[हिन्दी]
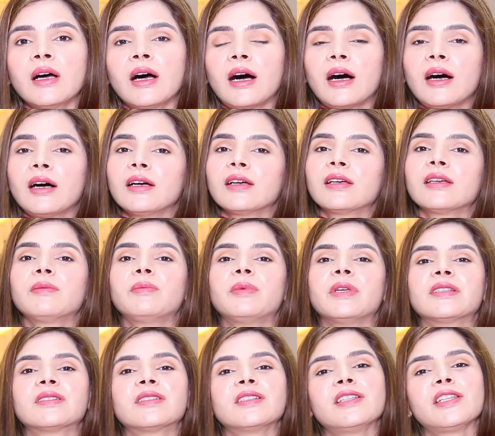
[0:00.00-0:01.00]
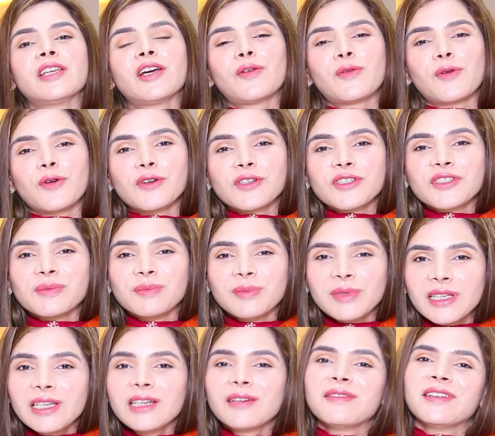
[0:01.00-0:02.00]
हाँ अगर बेसन या ओट्स
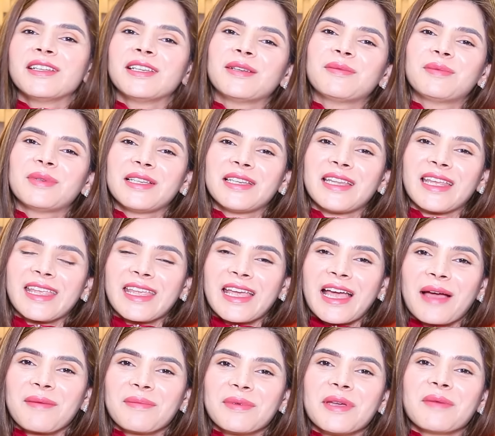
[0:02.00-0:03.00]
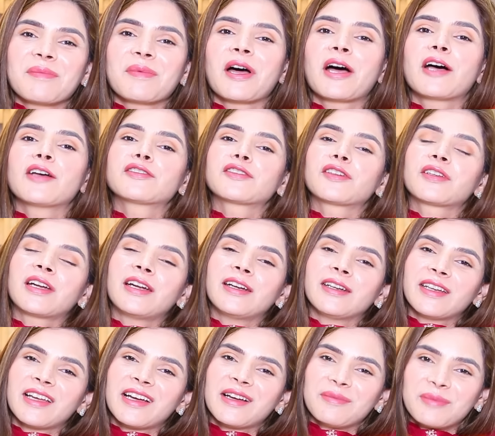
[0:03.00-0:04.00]
भी अवेलेबल नहीं है आपके पास और
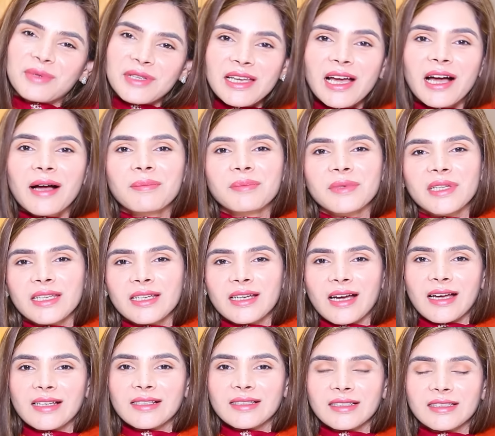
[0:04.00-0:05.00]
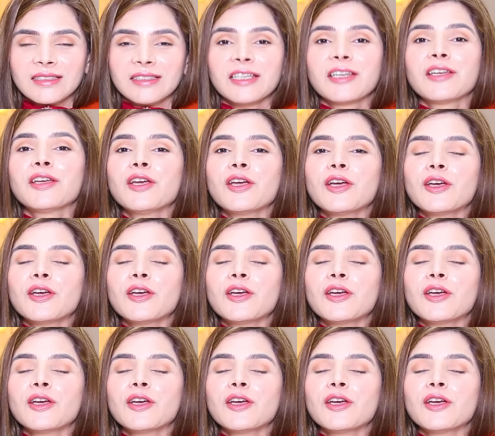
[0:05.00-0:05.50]
अंडा भी आप नहीं खा सकते